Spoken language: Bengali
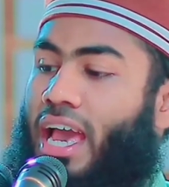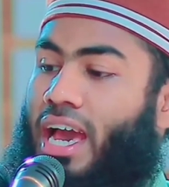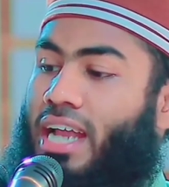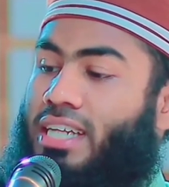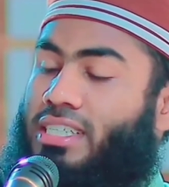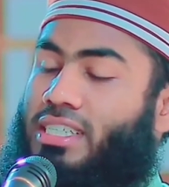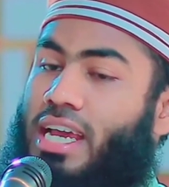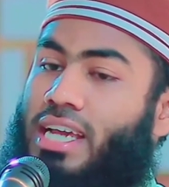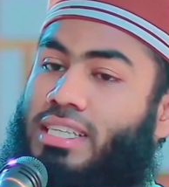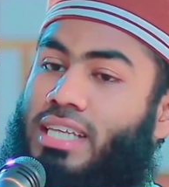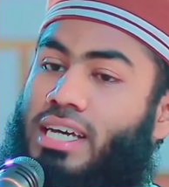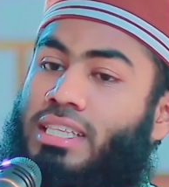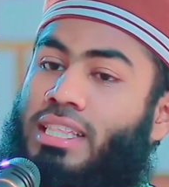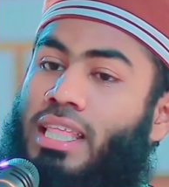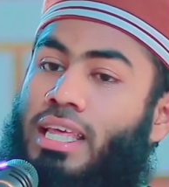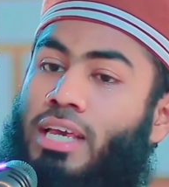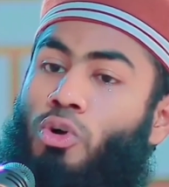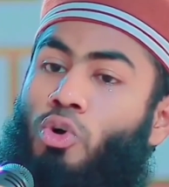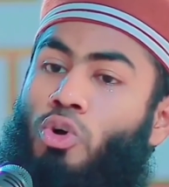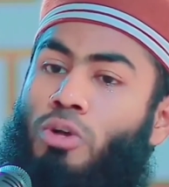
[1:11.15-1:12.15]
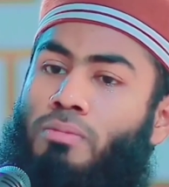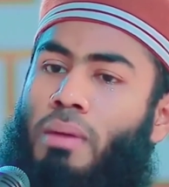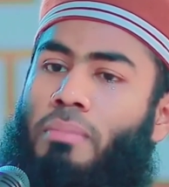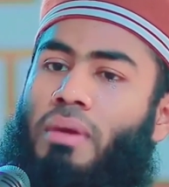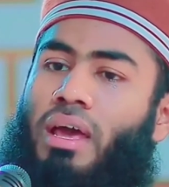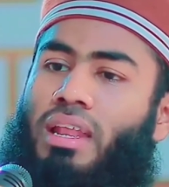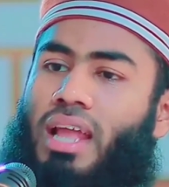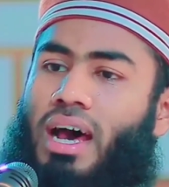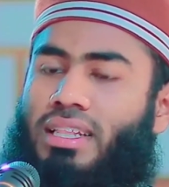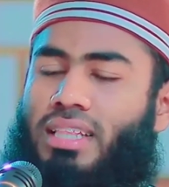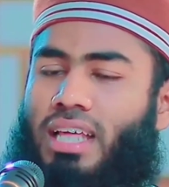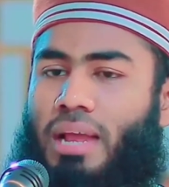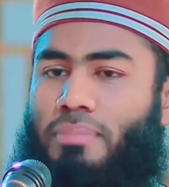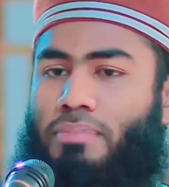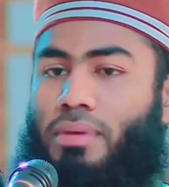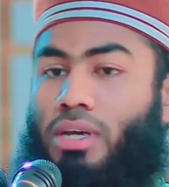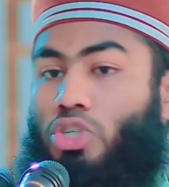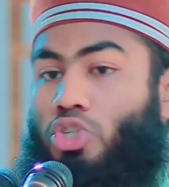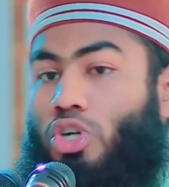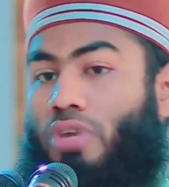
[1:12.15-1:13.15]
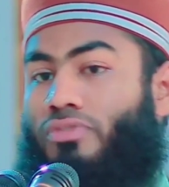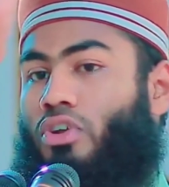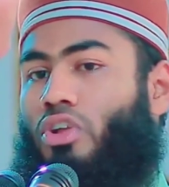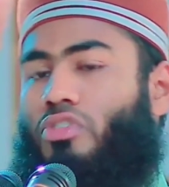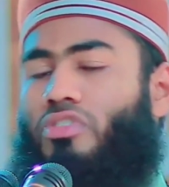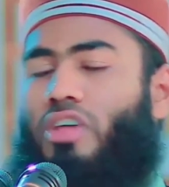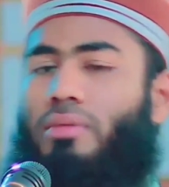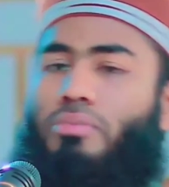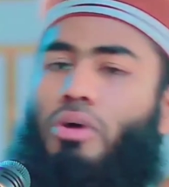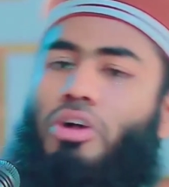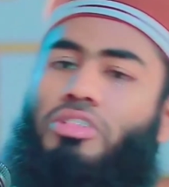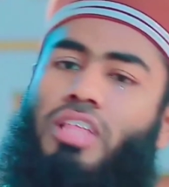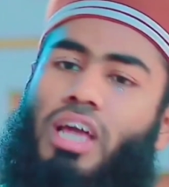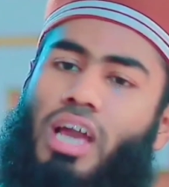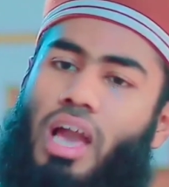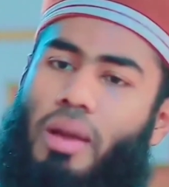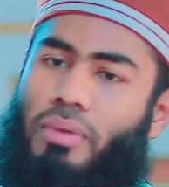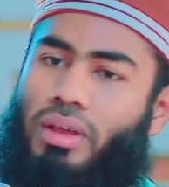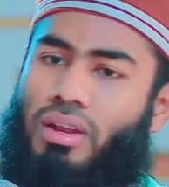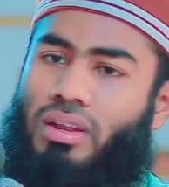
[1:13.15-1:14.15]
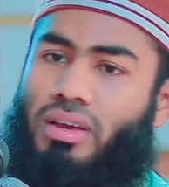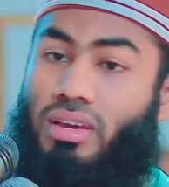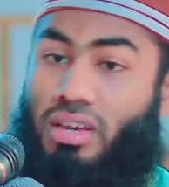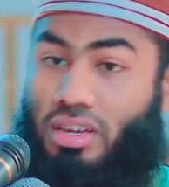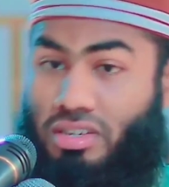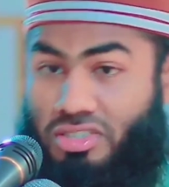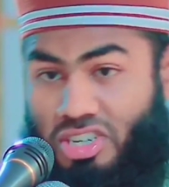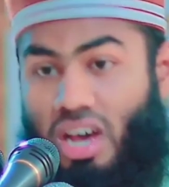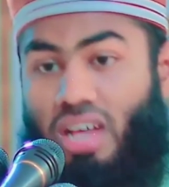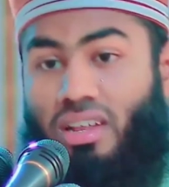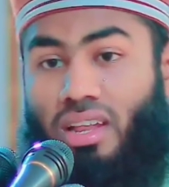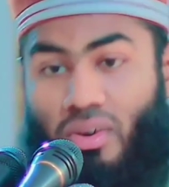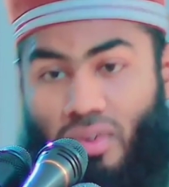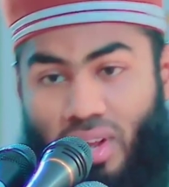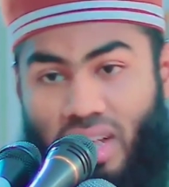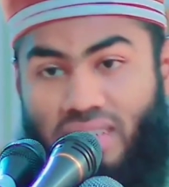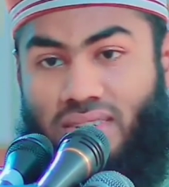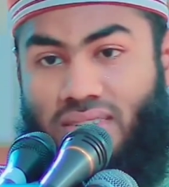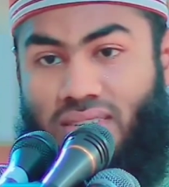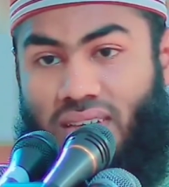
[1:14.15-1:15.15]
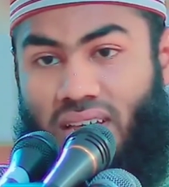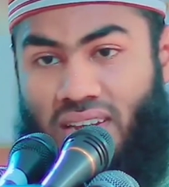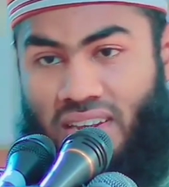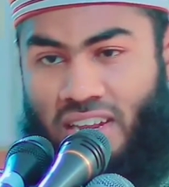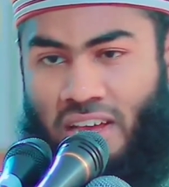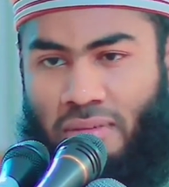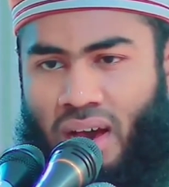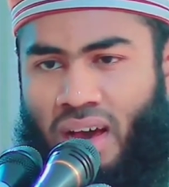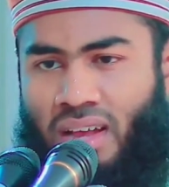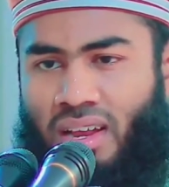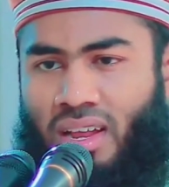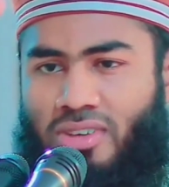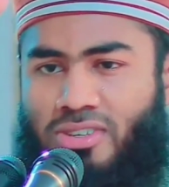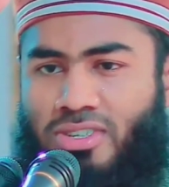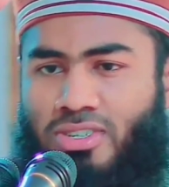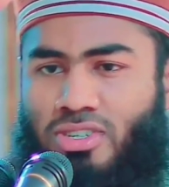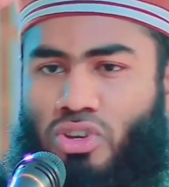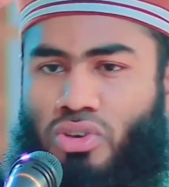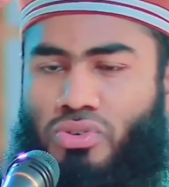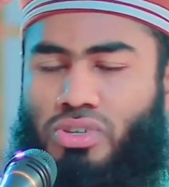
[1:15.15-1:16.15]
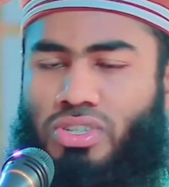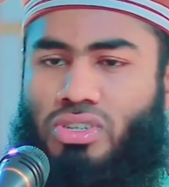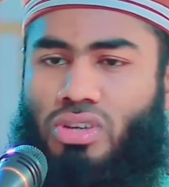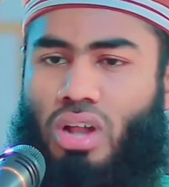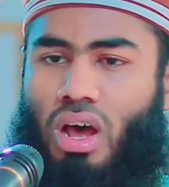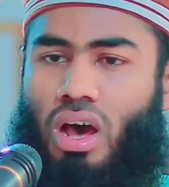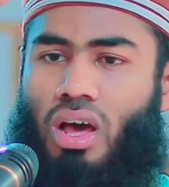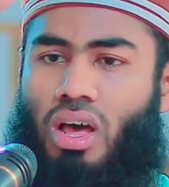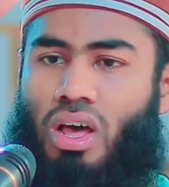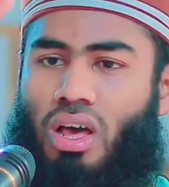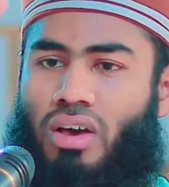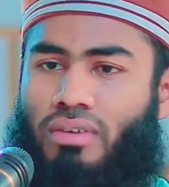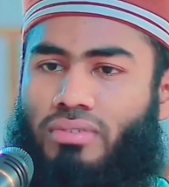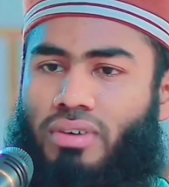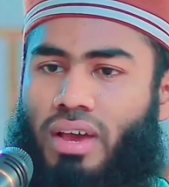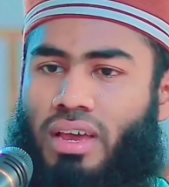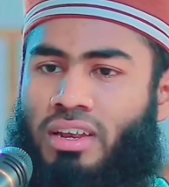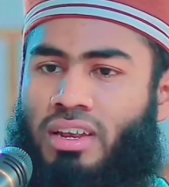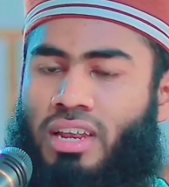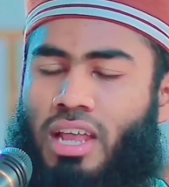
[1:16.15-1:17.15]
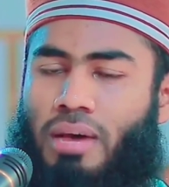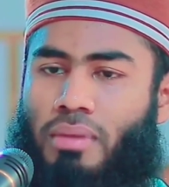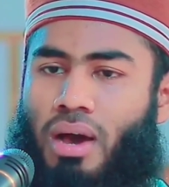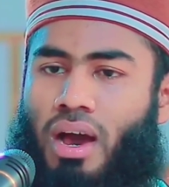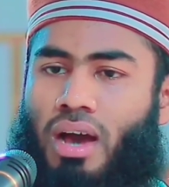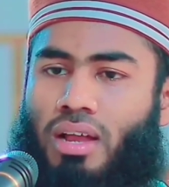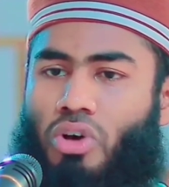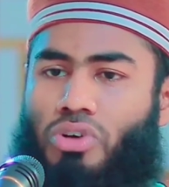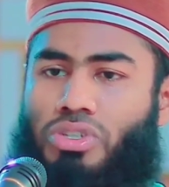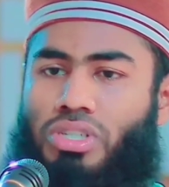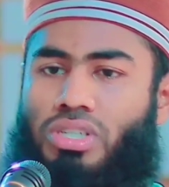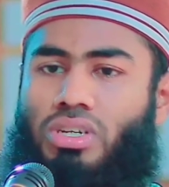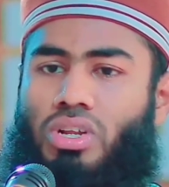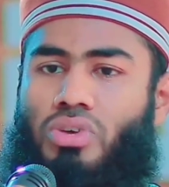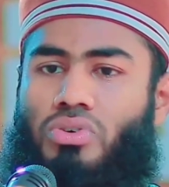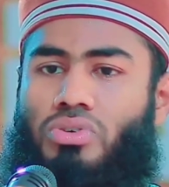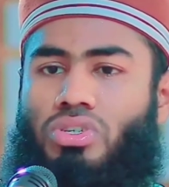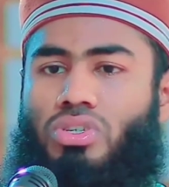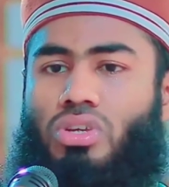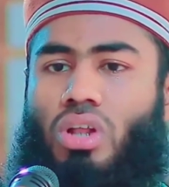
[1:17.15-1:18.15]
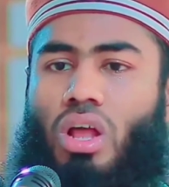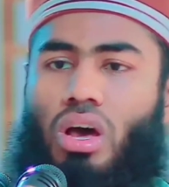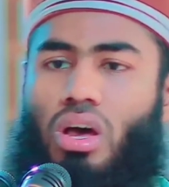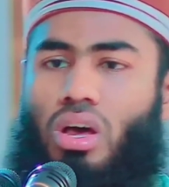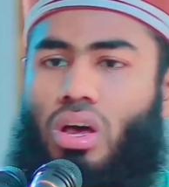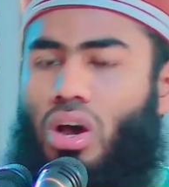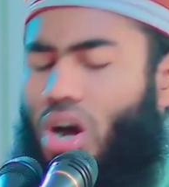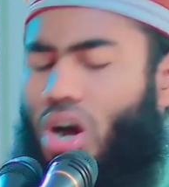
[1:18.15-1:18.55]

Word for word: এর চাইতে দ্বিগুণভাবে আল্লাহ তালা আপনাকে সফলতার পথ দেখাবেন ইনশা আল্লাহ ইন্নামা আল ইসরি উসরা ফাইন্নামা আল ইসরি উসরা